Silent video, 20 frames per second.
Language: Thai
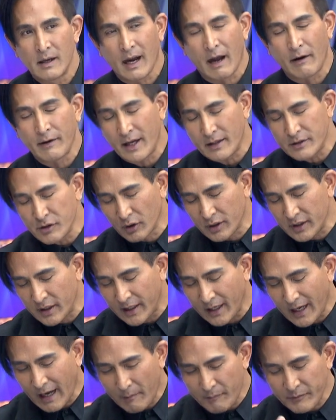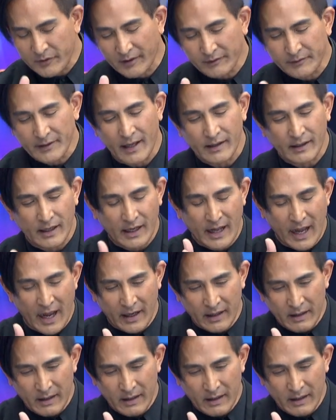คราวนี้โจทย์คืออย่างนี้ครับสั้นๆง่า